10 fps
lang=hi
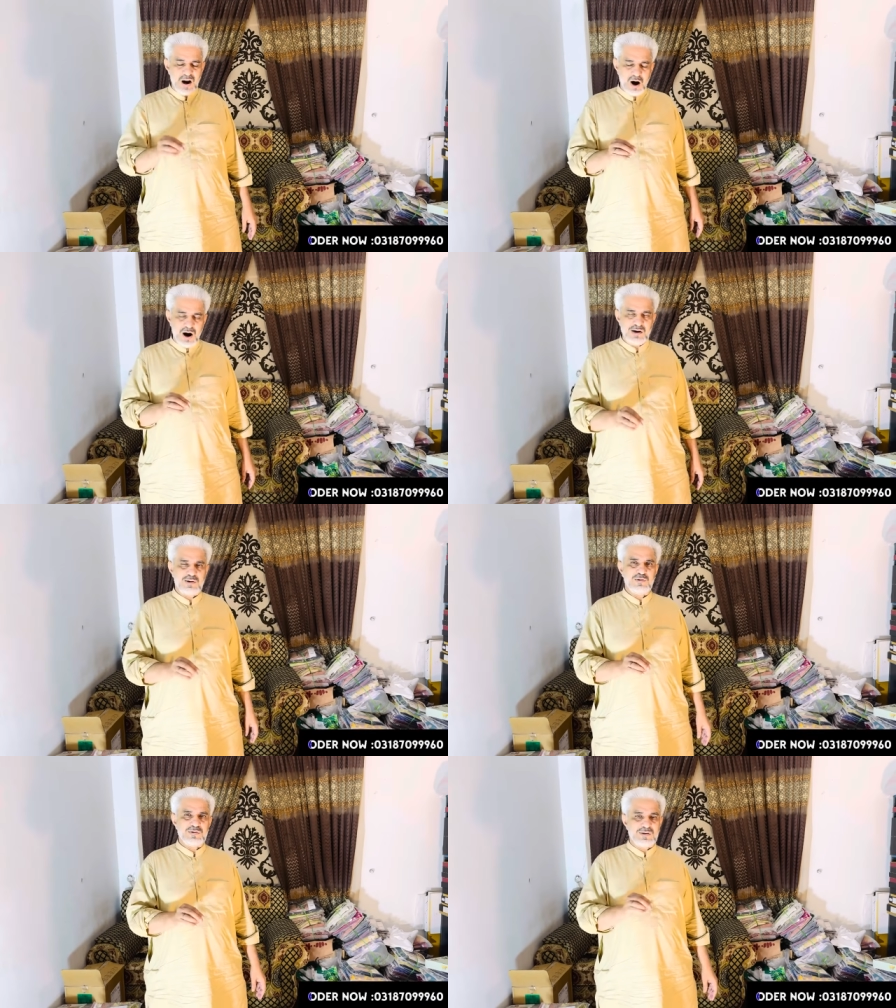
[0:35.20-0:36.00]

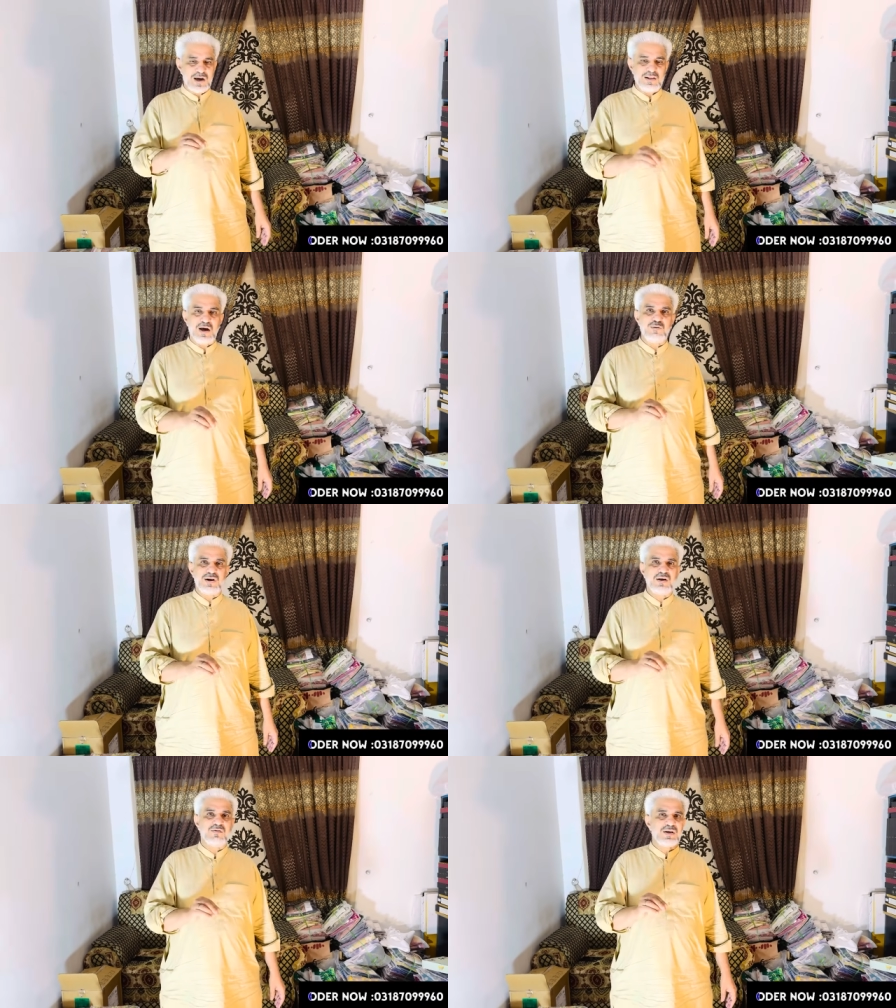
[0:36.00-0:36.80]
ऑर्डर ज़्यादा
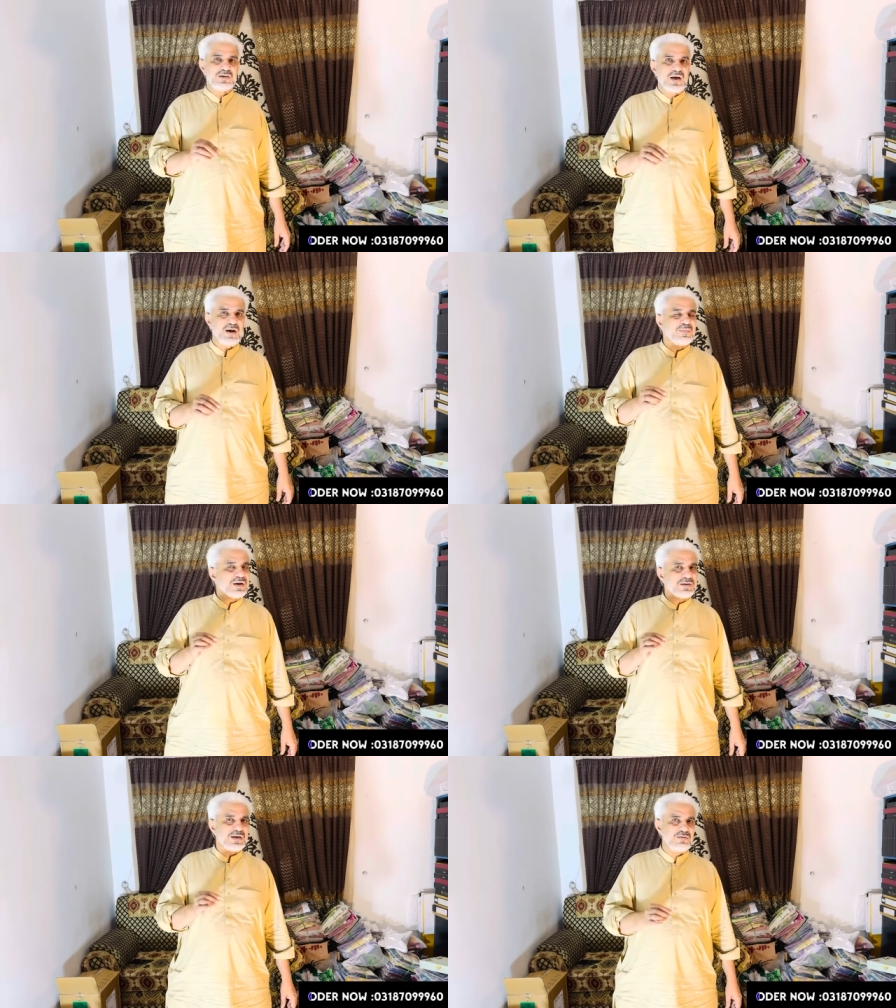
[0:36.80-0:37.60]
होने की वजह से
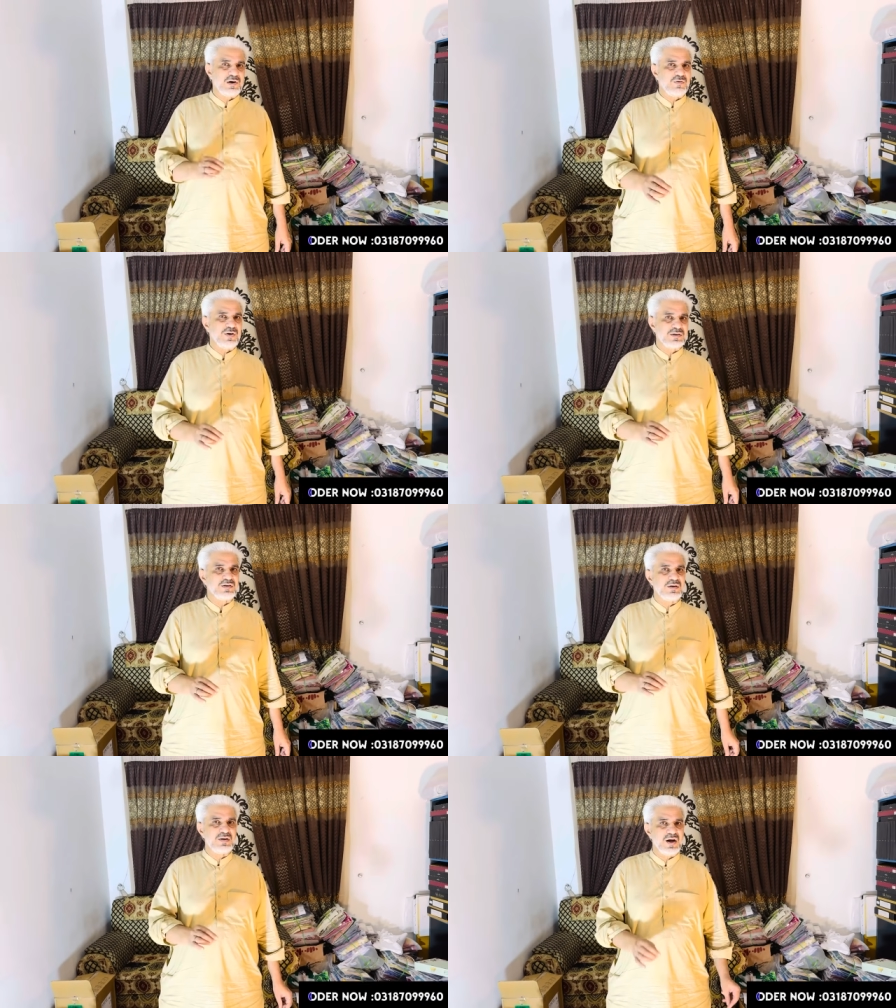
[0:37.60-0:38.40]
हमने सिर्फ
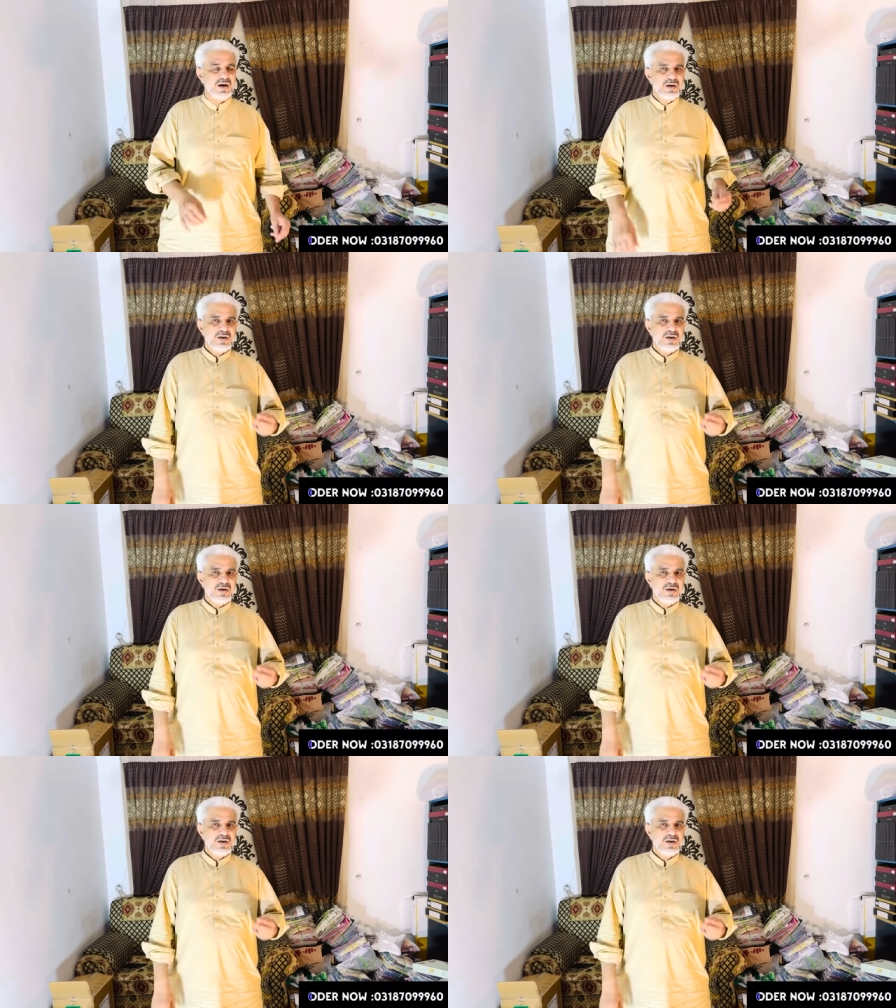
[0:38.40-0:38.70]
रिक्वेस्ट की है